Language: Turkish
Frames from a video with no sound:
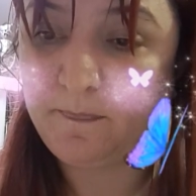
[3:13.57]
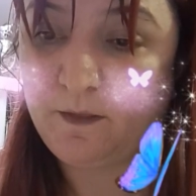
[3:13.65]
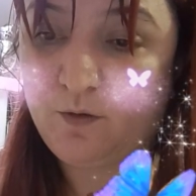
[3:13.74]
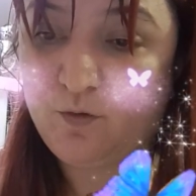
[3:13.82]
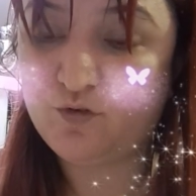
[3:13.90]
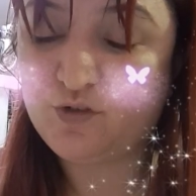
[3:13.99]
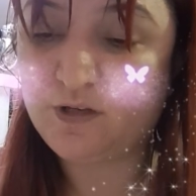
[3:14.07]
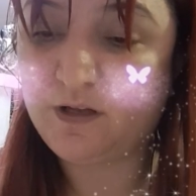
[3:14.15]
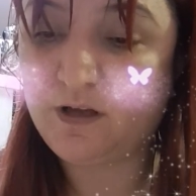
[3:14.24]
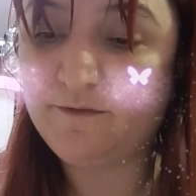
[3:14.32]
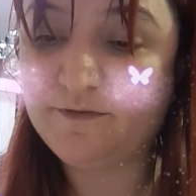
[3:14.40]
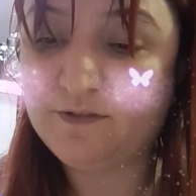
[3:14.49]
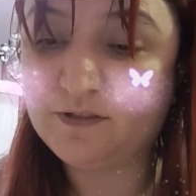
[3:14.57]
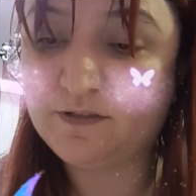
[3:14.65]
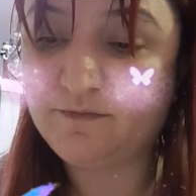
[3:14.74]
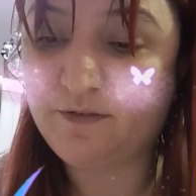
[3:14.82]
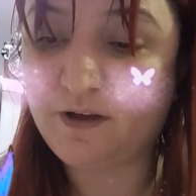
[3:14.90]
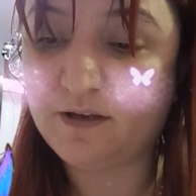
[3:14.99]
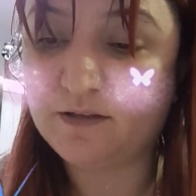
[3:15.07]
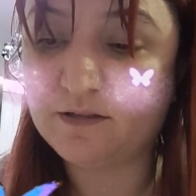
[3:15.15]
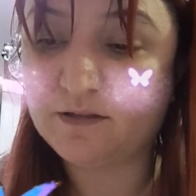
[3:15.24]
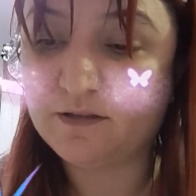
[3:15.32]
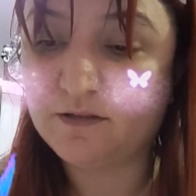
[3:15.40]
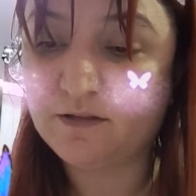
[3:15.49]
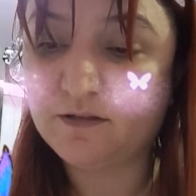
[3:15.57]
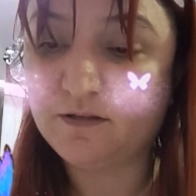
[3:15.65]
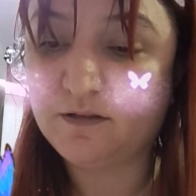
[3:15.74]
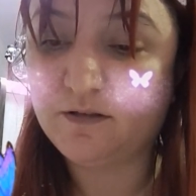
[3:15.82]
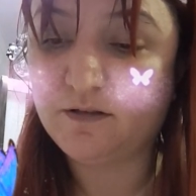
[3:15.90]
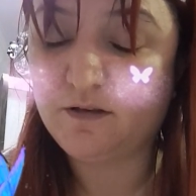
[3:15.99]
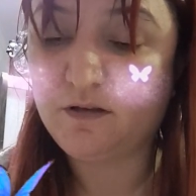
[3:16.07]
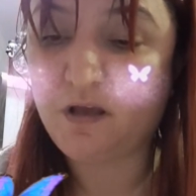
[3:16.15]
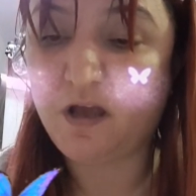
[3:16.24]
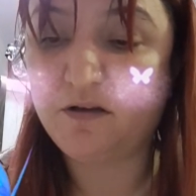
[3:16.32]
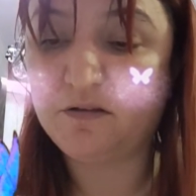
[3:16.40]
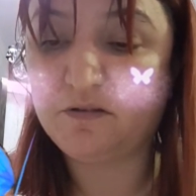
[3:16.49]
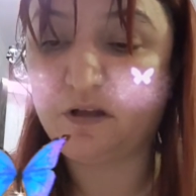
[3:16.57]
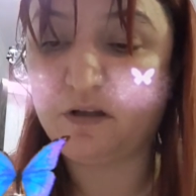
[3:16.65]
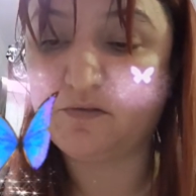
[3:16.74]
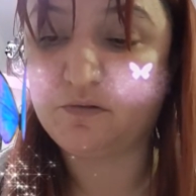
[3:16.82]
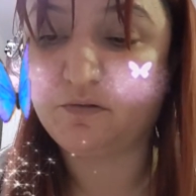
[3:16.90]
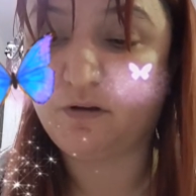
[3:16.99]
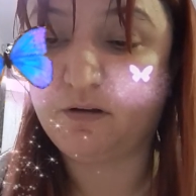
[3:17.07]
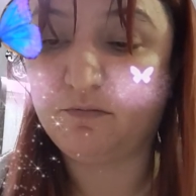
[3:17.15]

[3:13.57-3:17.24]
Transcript: Orijinal After the Fire. Yangından sonra.